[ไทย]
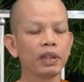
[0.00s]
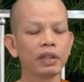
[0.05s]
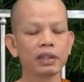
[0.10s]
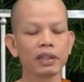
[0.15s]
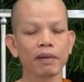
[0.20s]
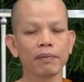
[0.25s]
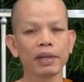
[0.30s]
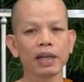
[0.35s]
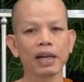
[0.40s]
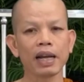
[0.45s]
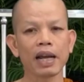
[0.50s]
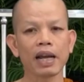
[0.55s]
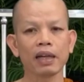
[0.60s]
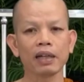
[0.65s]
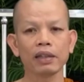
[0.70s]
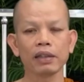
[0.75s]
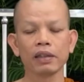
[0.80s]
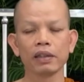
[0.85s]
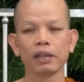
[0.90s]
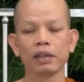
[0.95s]
หรือสมถะ
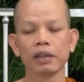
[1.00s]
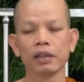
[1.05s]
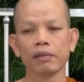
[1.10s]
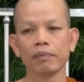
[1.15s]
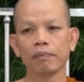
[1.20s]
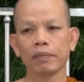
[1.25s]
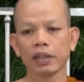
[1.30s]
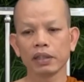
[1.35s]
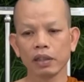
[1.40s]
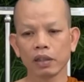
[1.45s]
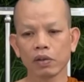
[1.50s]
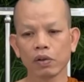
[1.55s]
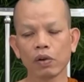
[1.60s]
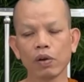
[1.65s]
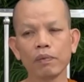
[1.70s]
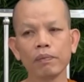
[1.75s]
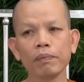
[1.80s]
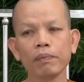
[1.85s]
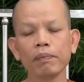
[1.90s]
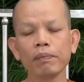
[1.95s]
มันสิ
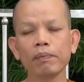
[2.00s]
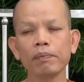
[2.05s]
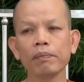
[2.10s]
คม